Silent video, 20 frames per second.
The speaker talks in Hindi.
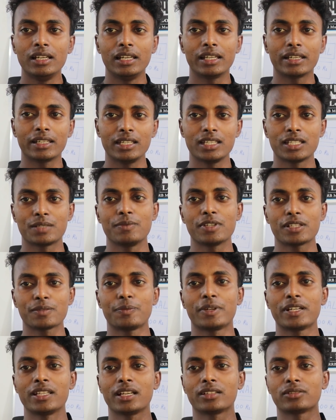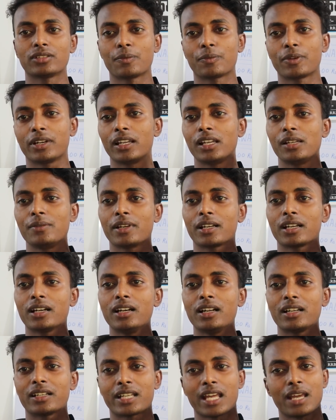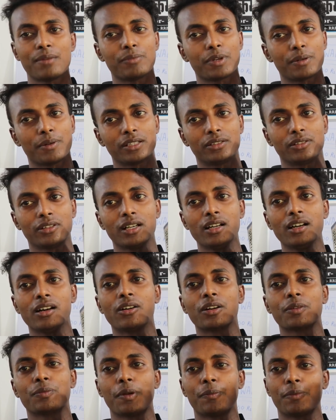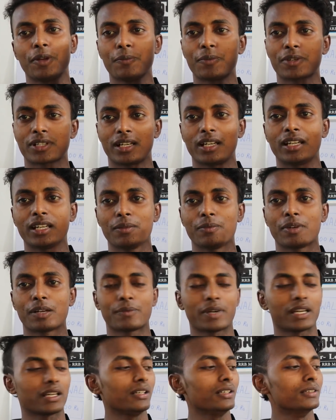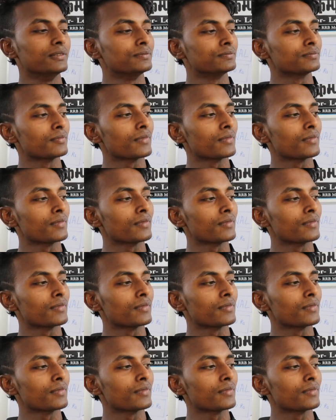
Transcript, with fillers: लेकिन इसमें से पढ़िएगा तो आपका रेलवे का टाइम बर्बाद होगा और फिफ्टी परसेंट ही बन पाएगा